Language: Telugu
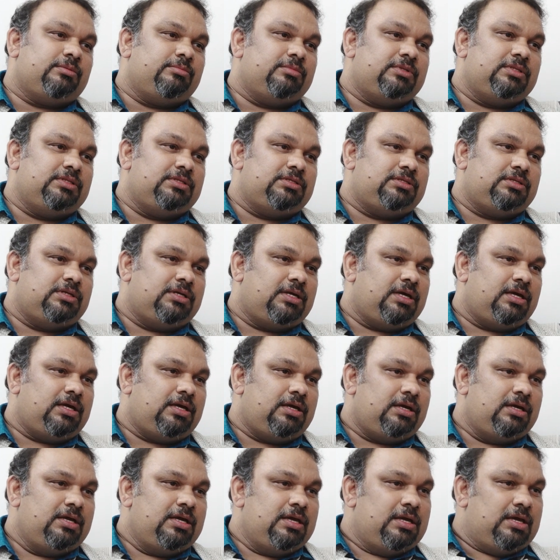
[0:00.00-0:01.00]
సంబంధించిన
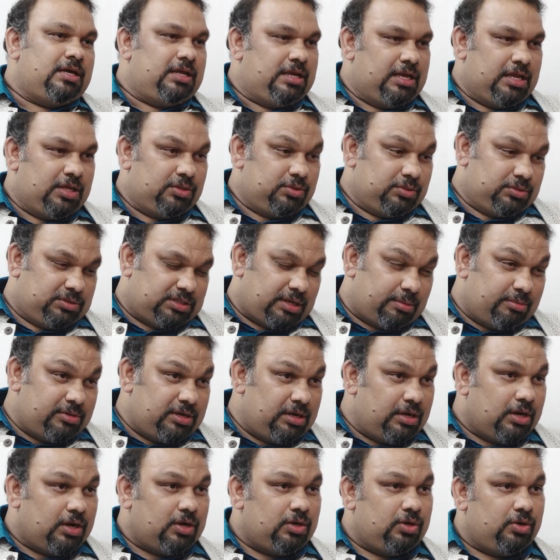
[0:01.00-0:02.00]
లేదు
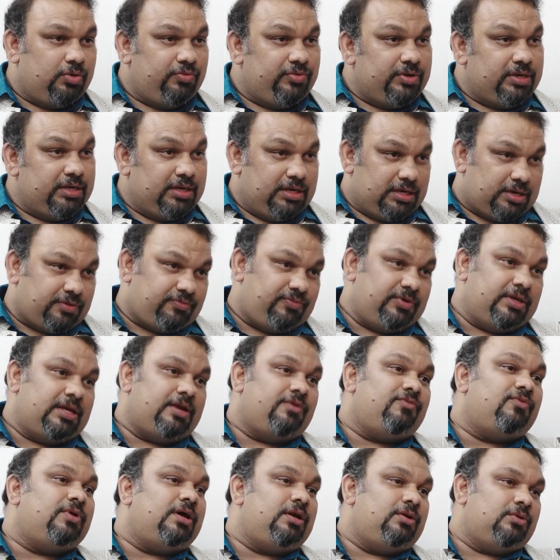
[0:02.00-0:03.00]
తమిళనాడులో వీళ్ళు ఇంటర్ఫియర్
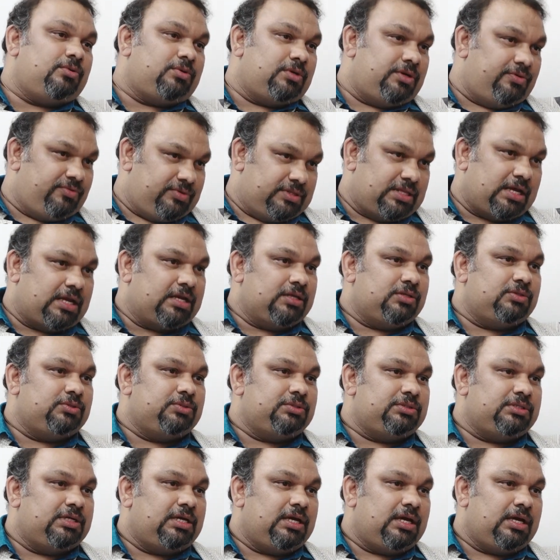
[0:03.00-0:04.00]
అవ్వాలనుకున్న విధానం
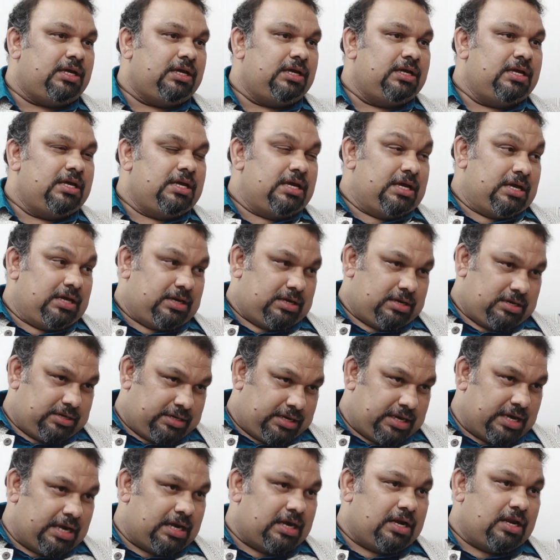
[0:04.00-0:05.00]
చూసినా
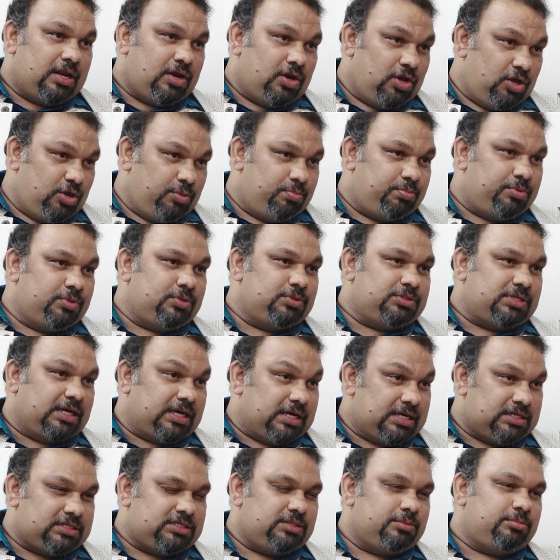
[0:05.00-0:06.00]
కేరళలో ఇప్పుడు
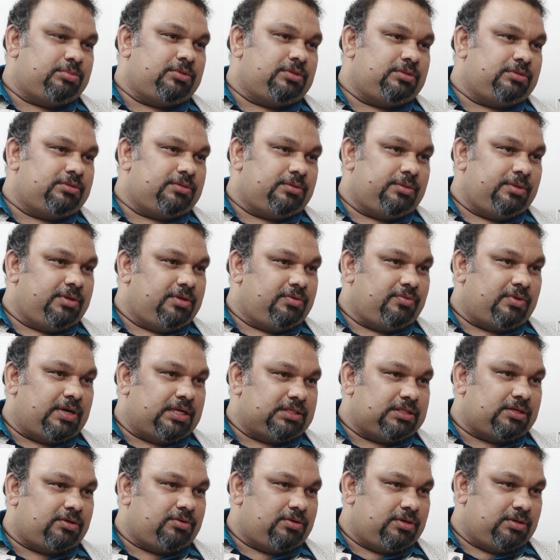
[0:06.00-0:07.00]
సంఘర్షణపూరితమైన
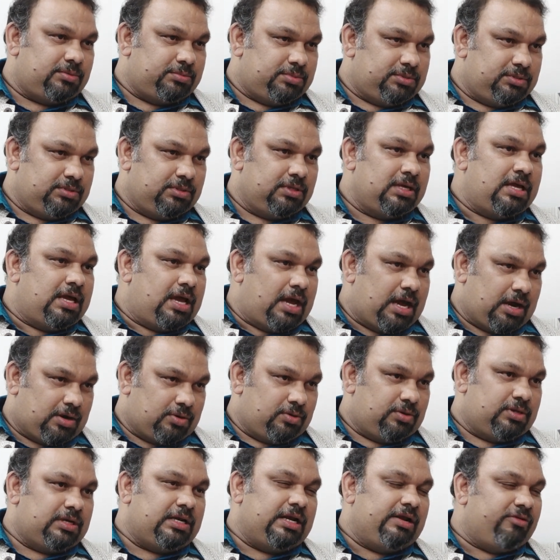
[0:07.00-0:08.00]
వాతావరణం
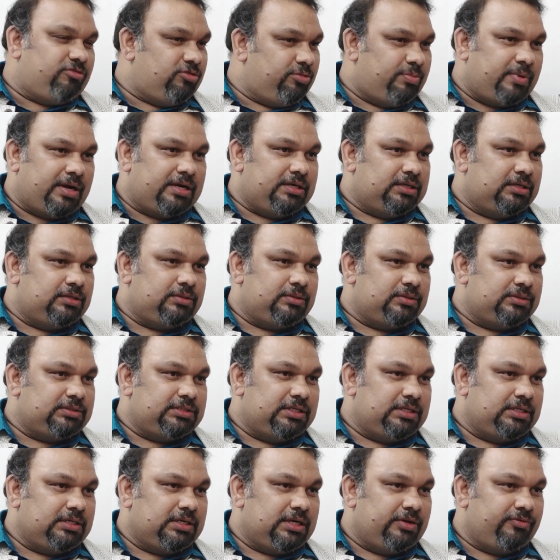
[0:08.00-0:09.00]
అక్కడ లెఫ్ట్ పార్టీలతో
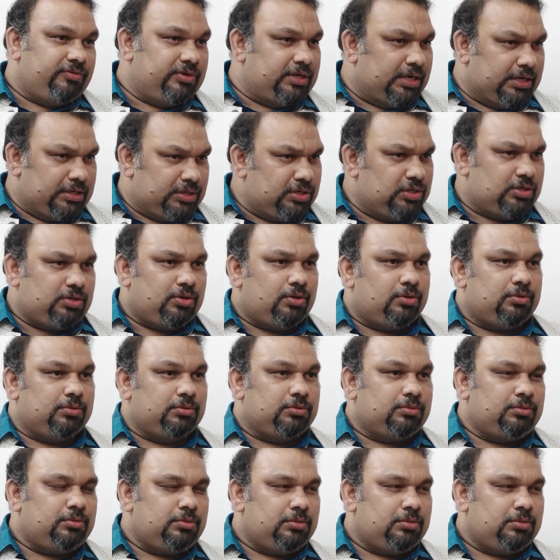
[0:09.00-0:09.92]
జరిగిన వీటన్నిటిలోనూ